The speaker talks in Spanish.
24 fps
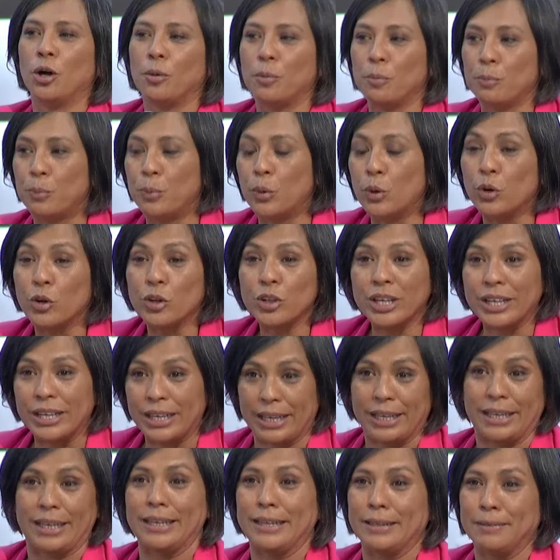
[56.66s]

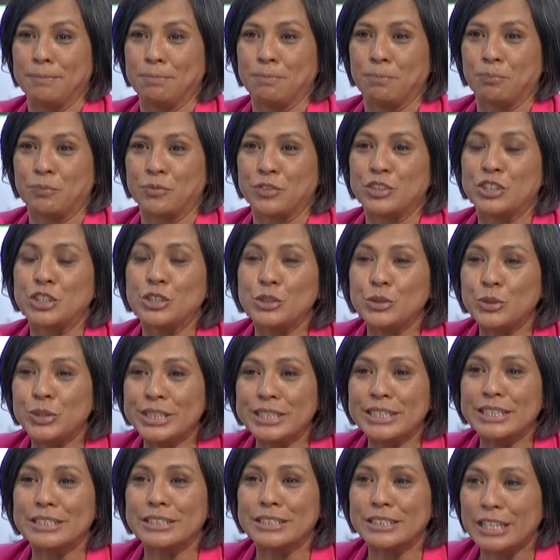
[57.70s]
porque si, no,
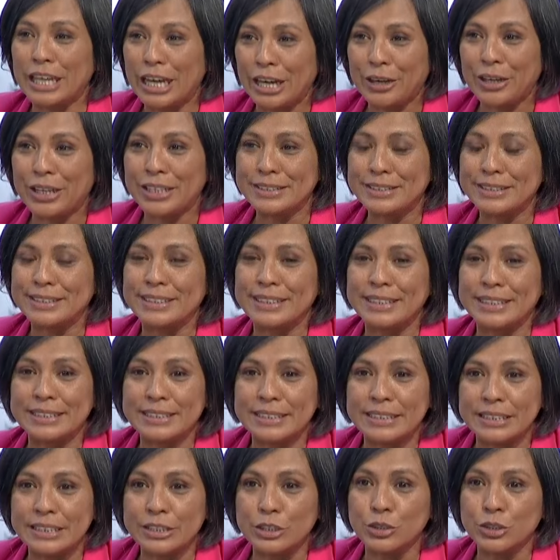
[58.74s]
ah, eh, si,
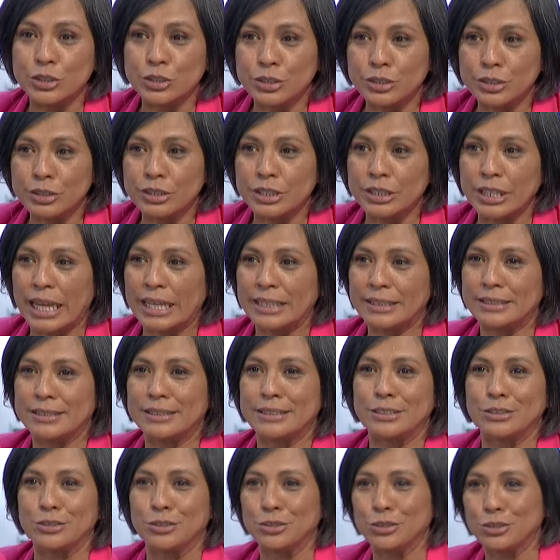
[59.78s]
si nosotras,
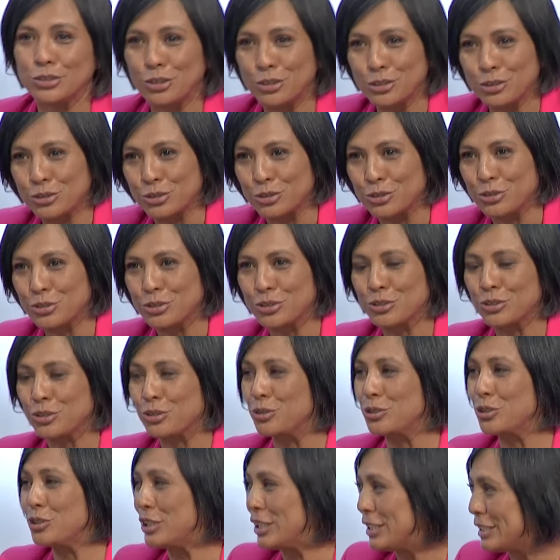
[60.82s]
si nosotros
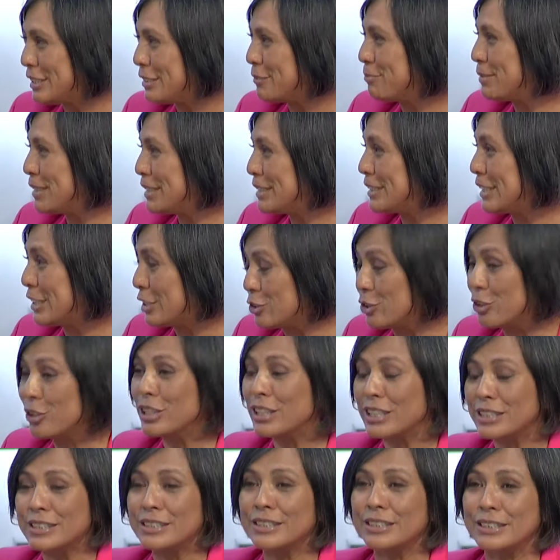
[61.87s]
conscientemente no
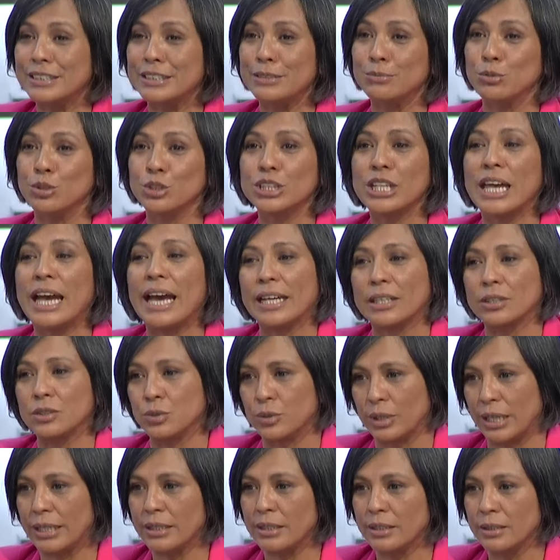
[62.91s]
decidimos
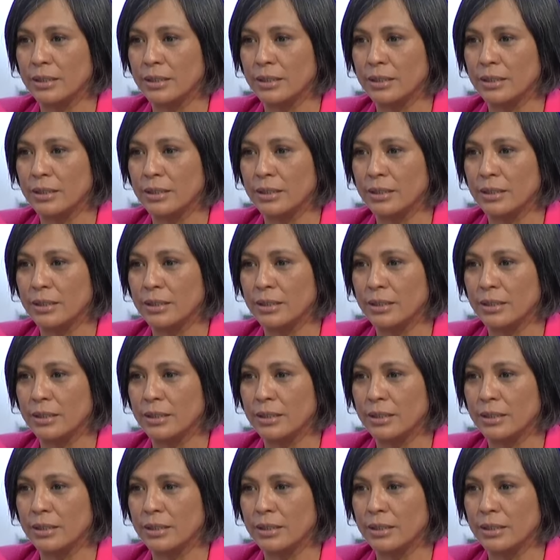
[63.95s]
actuar,